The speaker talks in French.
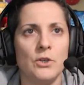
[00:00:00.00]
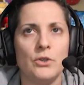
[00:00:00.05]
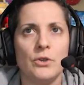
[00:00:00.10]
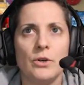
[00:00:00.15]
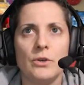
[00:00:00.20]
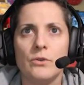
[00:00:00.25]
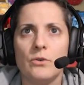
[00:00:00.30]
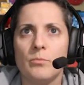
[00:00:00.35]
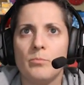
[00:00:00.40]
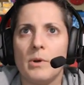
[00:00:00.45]

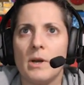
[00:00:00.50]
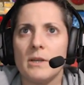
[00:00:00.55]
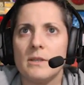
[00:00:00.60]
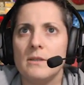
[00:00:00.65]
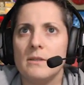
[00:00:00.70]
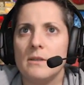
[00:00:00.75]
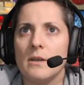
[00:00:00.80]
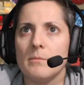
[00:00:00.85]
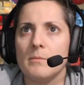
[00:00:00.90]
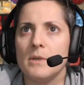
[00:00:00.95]
Join the
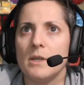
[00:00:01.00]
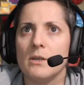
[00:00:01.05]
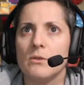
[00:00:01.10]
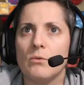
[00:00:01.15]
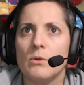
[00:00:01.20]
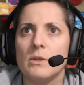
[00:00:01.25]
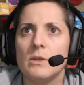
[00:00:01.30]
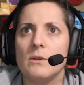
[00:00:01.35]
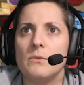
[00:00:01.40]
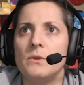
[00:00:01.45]
party, terminer
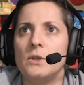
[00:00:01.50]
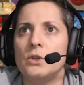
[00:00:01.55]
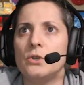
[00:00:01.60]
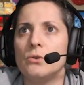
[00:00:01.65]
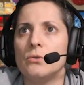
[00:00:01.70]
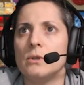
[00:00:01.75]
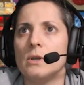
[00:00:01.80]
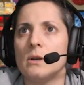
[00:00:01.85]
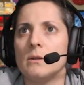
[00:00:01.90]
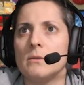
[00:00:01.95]
3 défis
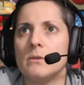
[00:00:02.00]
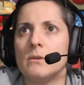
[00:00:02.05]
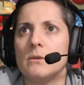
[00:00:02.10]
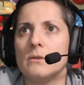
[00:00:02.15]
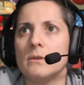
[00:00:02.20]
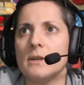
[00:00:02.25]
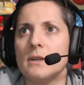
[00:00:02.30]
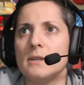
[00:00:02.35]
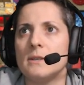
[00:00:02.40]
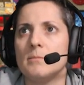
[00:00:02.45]

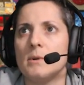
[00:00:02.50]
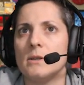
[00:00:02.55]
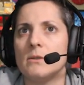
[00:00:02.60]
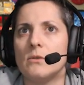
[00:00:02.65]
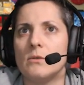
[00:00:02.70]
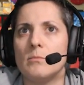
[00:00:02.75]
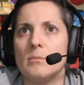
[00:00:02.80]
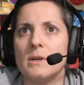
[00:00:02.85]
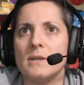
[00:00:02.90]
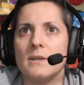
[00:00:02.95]
showdown, tricks
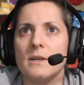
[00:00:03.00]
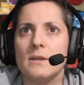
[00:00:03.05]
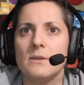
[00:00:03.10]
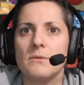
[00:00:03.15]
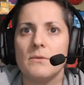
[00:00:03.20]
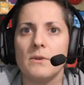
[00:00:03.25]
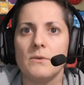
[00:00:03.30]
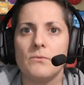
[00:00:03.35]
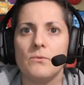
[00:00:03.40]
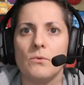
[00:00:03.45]
battle, mass
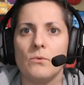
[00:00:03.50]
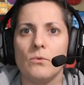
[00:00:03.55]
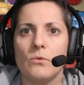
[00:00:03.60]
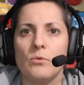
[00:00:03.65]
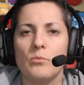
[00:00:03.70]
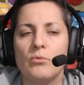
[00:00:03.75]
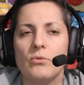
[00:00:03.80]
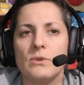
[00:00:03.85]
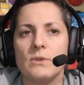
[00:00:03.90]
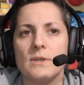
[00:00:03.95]
race, free
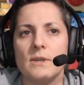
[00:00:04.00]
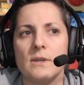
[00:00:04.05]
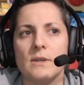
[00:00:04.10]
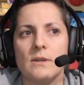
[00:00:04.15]
for all pour 5